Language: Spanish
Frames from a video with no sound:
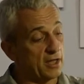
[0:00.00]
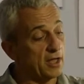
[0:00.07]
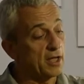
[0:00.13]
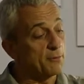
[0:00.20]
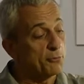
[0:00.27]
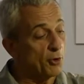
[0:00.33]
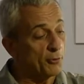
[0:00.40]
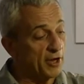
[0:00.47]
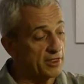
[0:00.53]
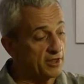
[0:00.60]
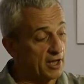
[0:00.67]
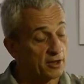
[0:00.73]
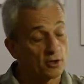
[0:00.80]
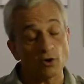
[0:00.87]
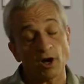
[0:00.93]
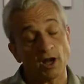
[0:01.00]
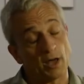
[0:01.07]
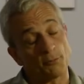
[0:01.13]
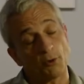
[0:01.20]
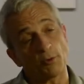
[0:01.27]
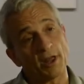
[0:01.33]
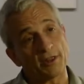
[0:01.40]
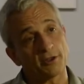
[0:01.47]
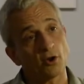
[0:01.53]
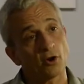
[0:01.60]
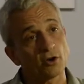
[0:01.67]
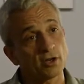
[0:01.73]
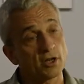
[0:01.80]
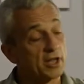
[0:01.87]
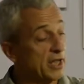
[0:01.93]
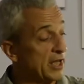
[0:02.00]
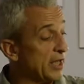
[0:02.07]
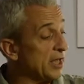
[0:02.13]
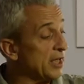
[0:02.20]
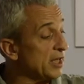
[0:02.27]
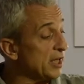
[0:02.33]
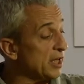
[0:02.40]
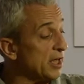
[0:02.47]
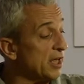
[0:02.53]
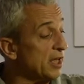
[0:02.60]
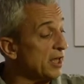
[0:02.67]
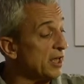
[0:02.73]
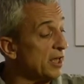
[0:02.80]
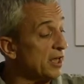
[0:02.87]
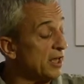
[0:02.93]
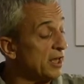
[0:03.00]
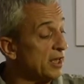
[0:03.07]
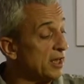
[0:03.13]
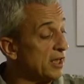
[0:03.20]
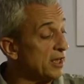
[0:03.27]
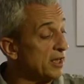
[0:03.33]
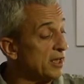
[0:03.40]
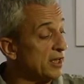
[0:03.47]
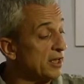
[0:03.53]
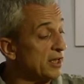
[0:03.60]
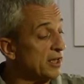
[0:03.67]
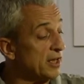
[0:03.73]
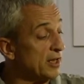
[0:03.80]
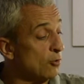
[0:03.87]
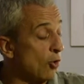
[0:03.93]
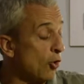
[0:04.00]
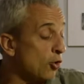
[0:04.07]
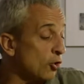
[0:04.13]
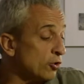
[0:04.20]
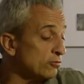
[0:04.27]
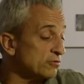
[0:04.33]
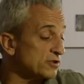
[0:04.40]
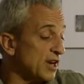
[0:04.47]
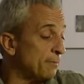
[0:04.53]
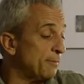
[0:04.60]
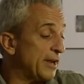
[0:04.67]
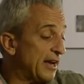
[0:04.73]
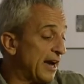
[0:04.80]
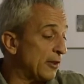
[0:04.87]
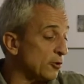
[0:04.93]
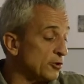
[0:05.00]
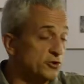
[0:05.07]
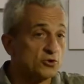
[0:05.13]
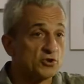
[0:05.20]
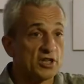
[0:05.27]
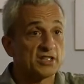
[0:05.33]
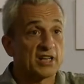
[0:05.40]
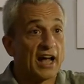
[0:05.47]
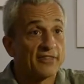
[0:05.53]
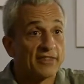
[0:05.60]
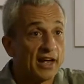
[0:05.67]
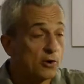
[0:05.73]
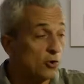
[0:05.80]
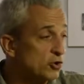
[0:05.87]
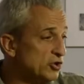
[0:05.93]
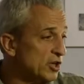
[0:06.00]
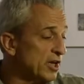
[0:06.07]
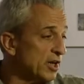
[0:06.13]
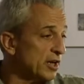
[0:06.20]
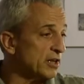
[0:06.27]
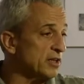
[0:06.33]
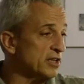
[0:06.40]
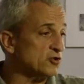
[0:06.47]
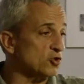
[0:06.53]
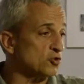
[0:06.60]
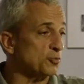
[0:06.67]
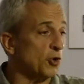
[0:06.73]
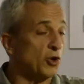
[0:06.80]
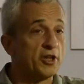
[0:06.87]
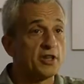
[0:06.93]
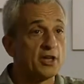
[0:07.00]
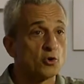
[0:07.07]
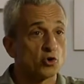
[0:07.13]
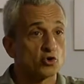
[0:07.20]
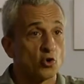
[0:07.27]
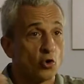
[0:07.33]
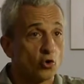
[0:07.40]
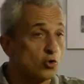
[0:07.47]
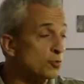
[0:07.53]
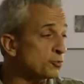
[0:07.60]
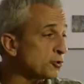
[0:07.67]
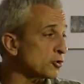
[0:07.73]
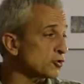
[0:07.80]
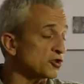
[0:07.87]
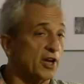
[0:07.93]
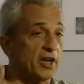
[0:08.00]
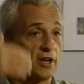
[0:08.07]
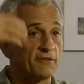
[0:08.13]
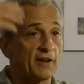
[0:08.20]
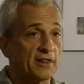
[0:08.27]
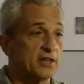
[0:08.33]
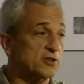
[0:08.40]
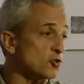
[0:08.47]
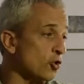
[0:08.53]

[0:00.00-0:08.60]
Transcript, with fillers: empobreciendo a la población y, luego con salpicado de estos escándalos, de estos políticos corruptos, gerifaltes